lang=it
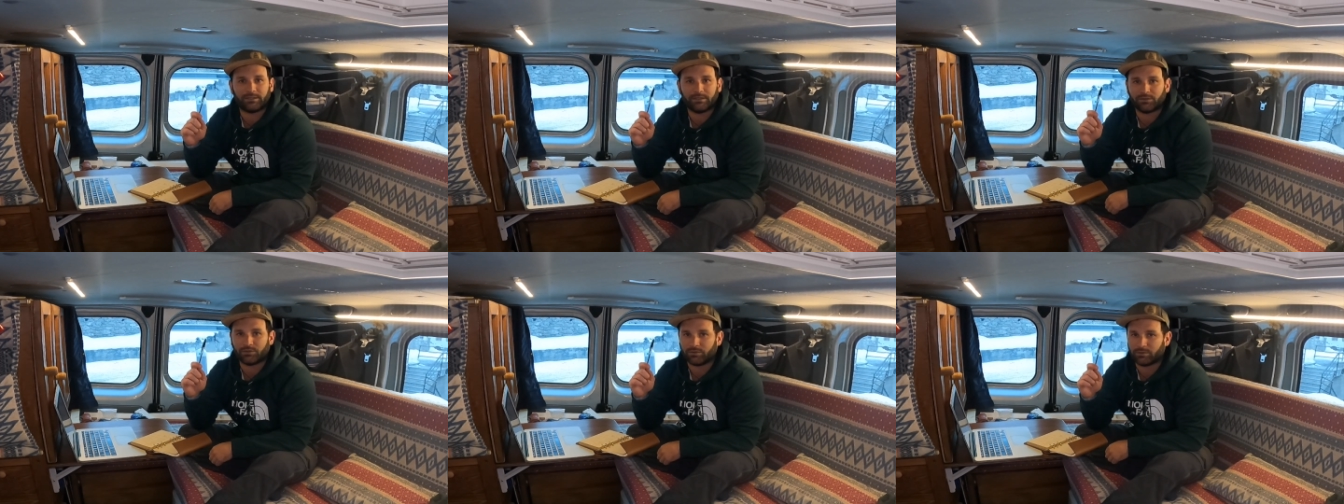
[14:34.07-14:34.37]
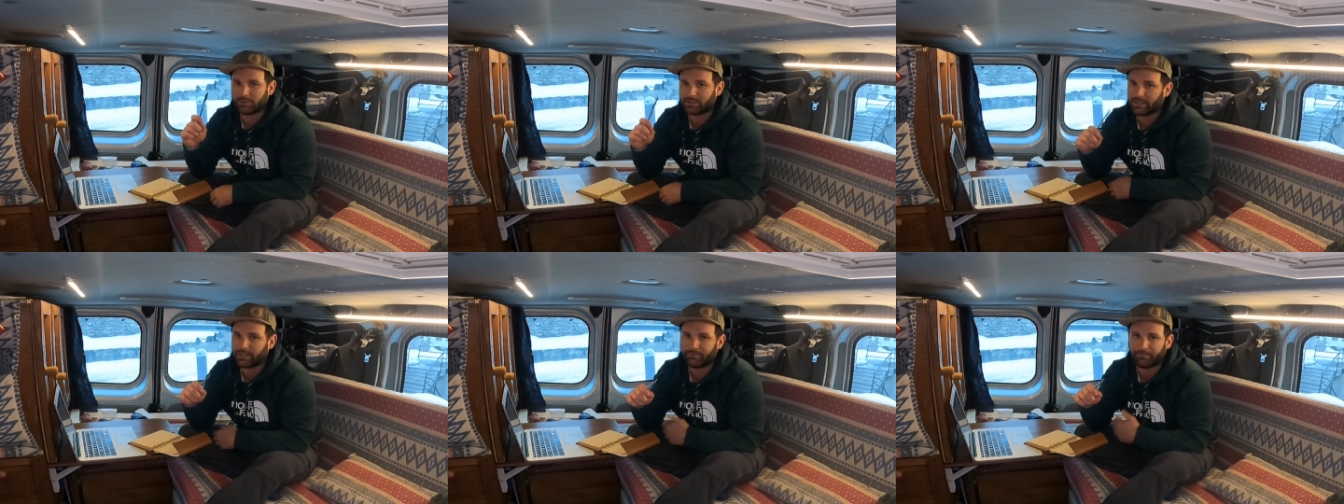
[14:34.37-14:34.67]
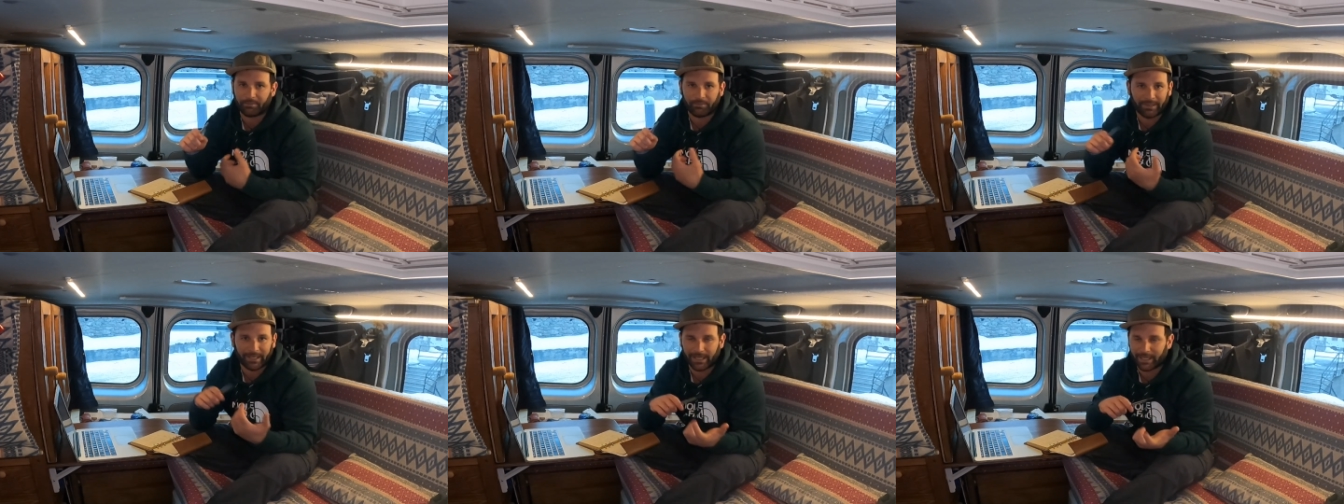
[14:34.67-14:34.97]
ci sono
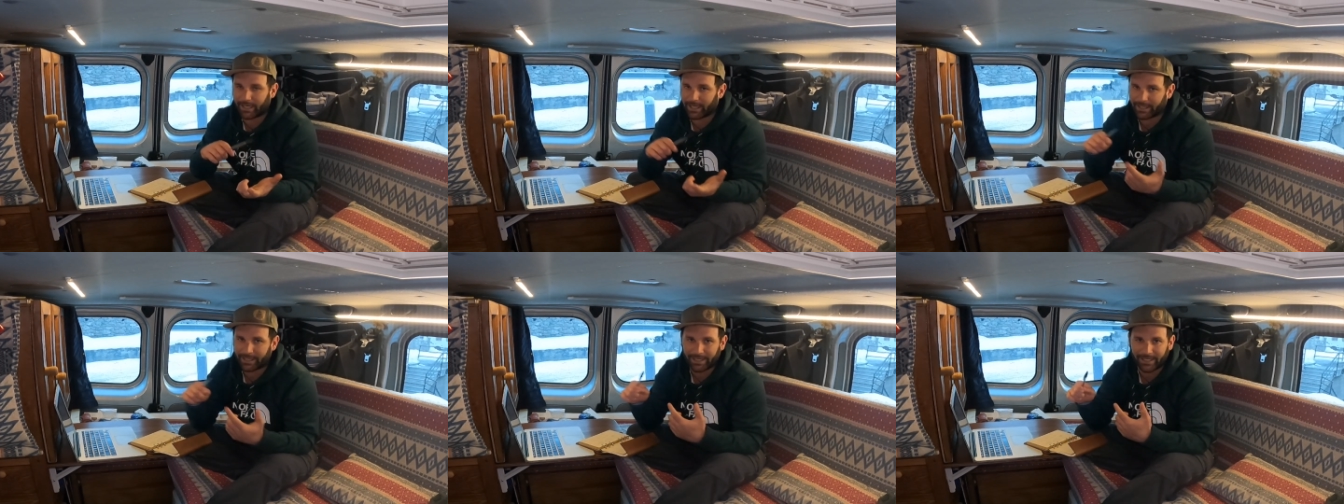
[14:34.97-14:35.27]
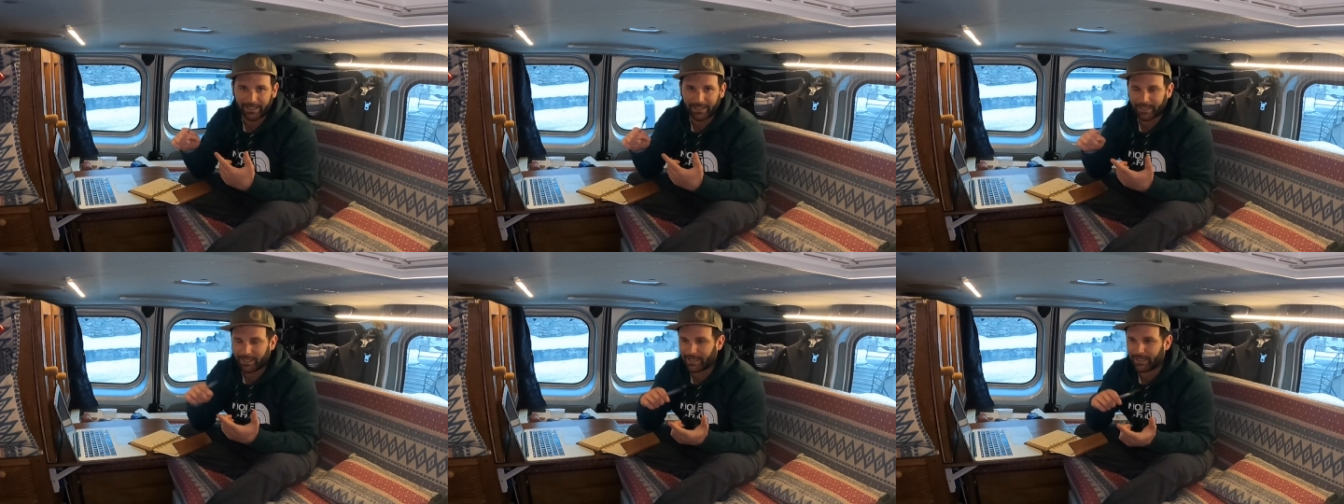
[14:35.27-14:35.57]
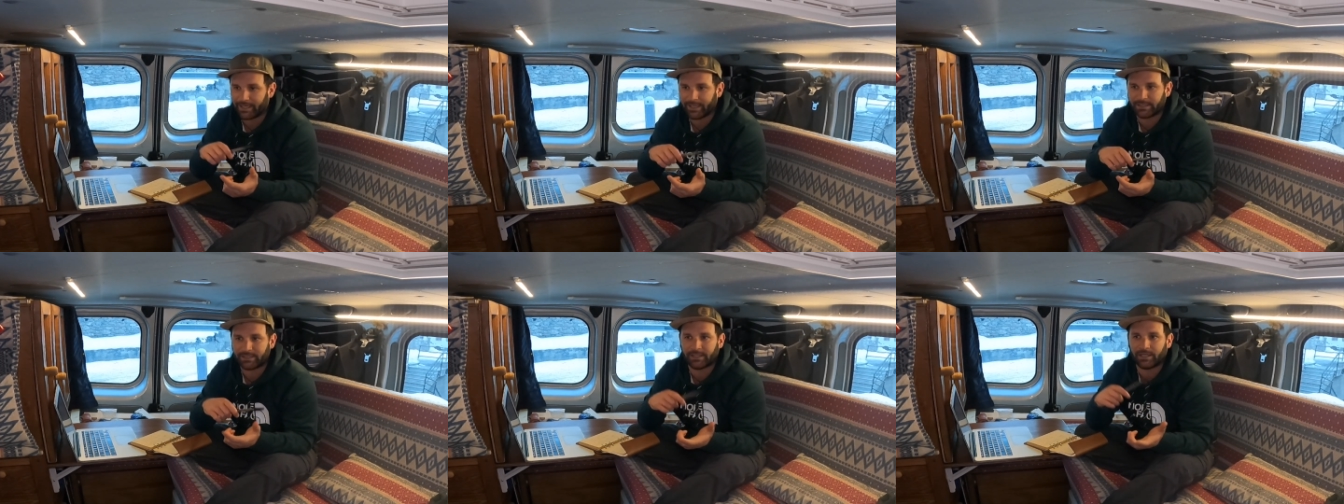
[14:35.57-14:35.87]
sempre magari anche in
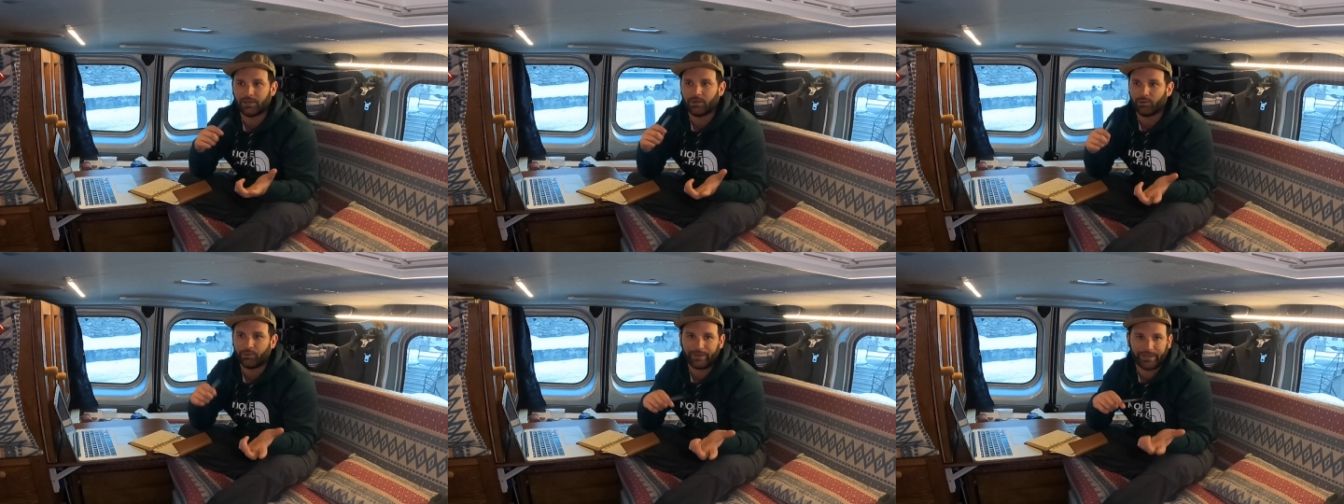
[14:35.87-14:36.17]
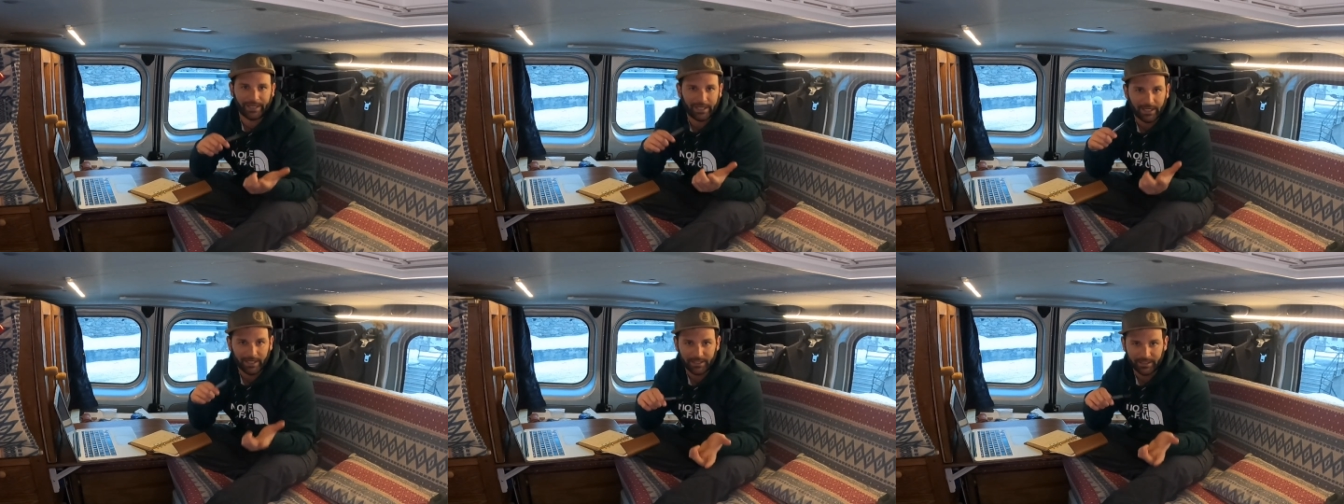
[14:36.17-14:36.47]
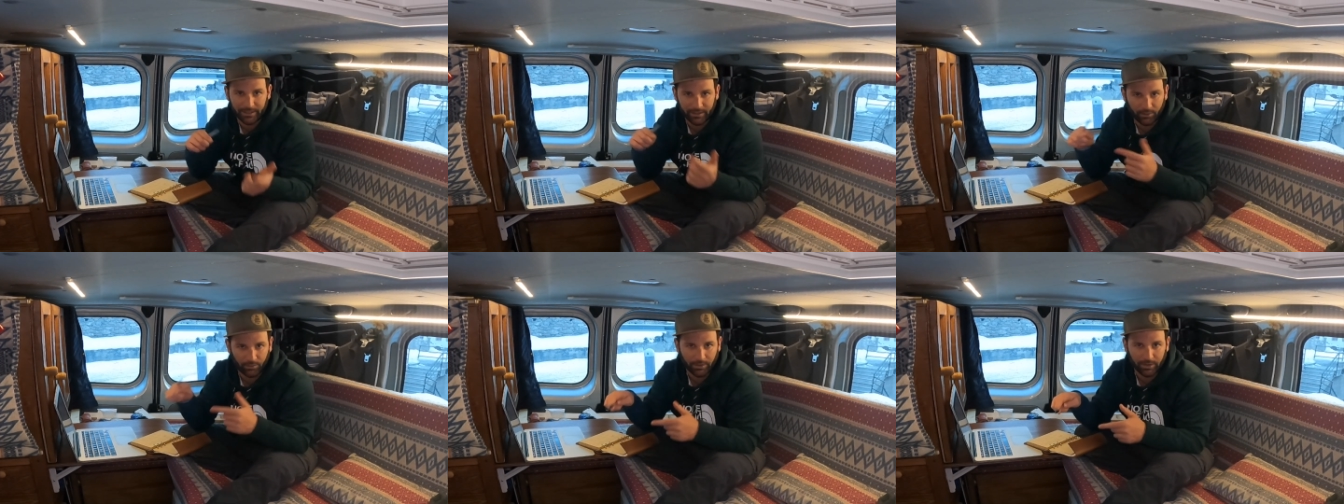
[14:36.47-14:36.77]
inglese o nella
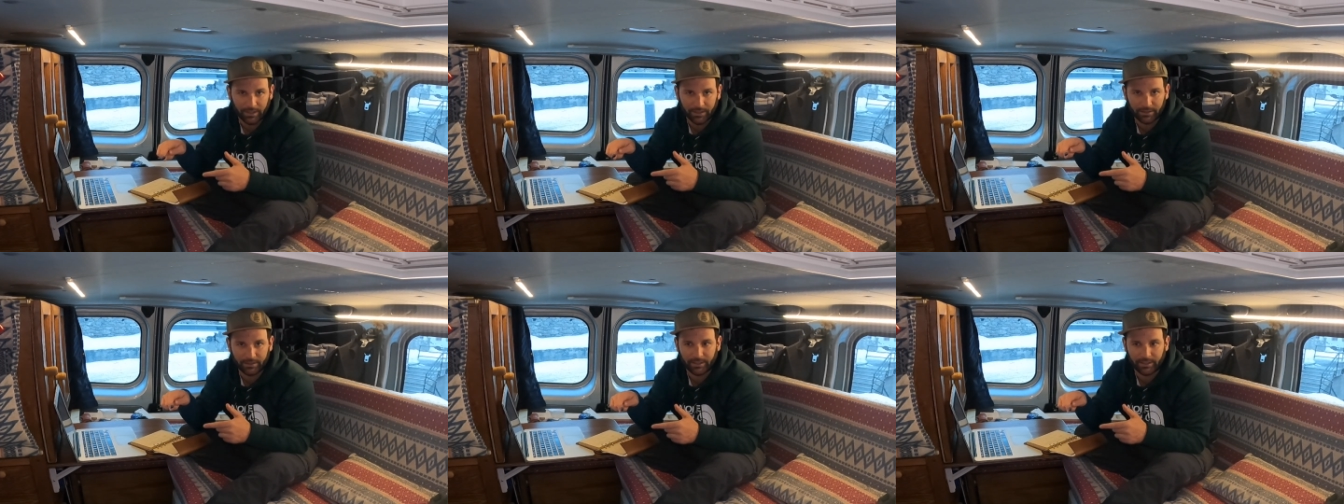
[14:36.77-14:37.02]
lingua